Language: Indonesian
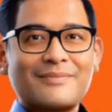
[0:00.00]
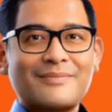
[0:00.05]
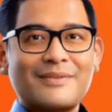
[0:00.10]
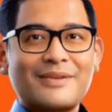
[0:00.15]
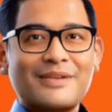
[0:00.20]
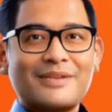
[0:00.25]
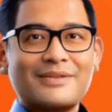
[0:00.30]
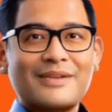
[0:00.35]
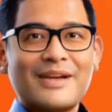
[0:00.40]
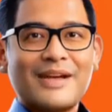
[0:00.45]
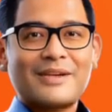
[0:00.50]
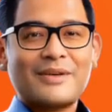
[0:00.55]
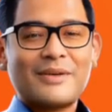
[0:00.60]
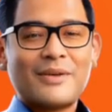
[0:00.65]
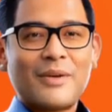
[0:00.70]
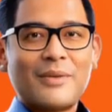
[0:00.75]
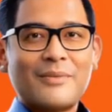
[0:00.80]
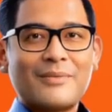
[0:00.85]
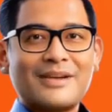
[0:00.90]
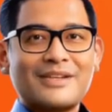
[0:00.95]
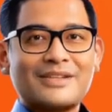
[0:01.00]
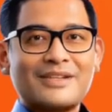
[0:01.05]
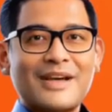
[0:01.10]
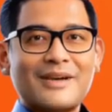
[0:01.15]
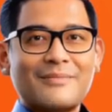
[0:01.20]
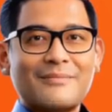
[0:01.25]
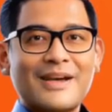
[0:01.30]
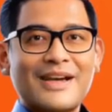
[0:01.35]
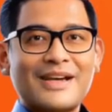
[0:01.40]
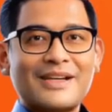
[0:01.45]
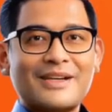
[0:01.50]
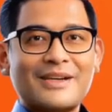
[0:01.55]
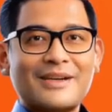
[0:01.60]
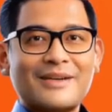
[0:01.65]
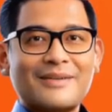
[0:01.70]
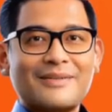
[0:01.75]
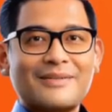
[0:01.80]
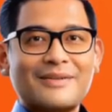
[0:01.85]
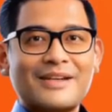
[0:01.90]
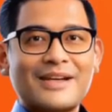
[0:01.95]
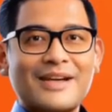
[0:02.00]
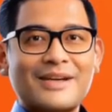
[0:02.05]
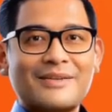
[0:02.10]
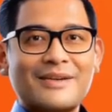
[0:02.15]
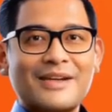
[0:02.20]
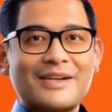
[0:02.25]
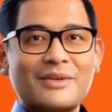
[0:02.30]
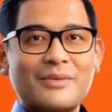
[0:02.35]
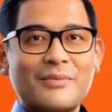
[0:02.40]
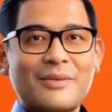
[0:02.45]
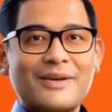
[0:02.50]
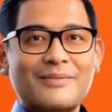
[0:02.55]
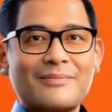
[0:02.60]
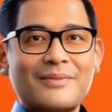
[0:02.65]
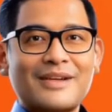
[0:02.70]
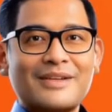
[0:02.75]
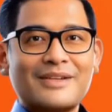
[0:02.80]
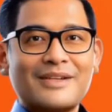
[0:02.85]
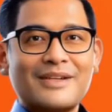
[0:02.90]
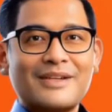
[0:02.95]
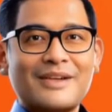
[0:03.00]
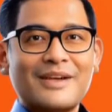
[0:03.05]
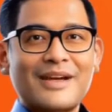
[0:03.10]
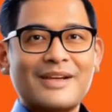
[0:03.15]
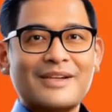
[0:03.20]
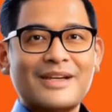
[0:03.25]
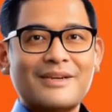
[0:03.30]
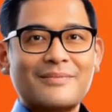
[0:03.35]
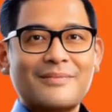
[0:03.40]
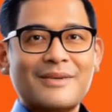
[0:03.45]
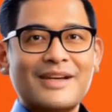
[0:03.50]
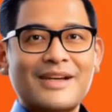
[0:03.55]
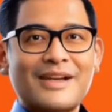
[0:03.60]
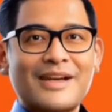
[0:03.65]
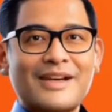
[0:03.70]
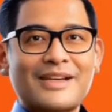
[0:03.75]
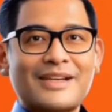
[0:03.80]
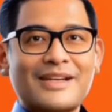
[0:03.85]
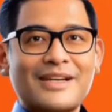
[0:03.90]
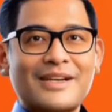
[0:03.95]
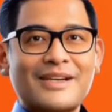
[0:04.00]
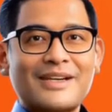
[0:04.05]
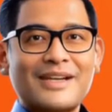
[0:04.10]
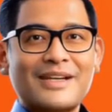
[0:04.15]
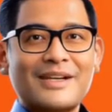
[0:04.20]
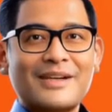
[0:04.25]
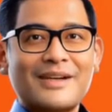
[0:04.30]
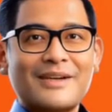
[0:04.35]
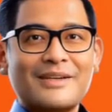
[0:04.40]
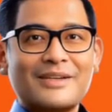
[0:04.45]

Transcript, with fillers: Newsflash Showbiz comeback dengan rangkuman berita terhangat pada hari ini,